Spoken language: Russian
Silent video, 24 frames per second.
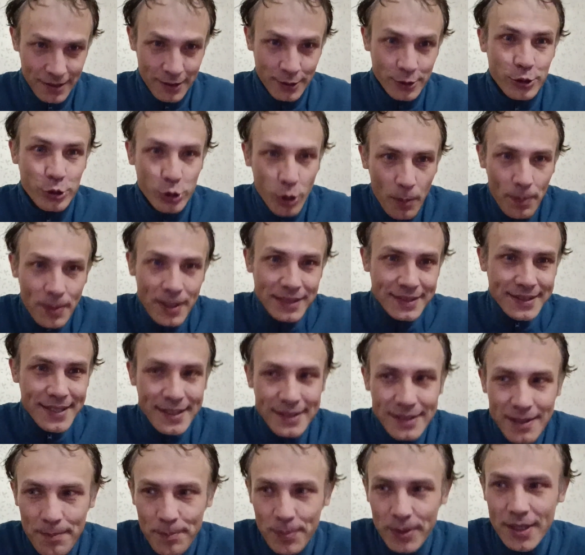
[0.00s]

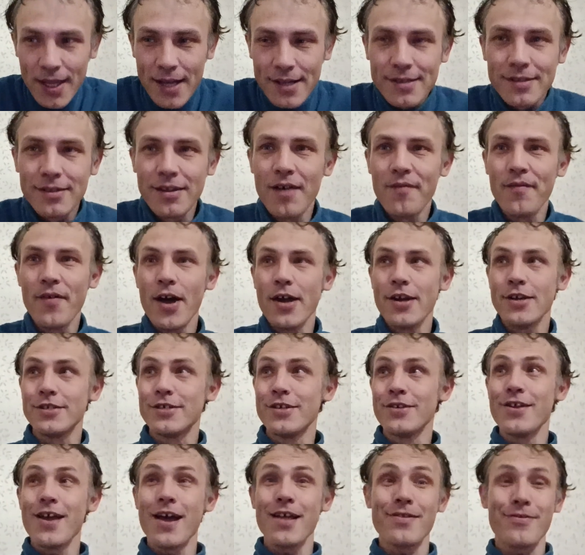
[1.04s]
Стопроцентный пенальти. На варе
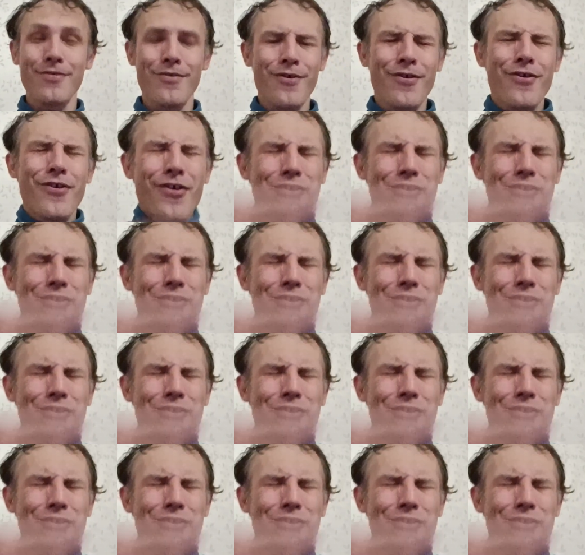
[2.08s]
сидят,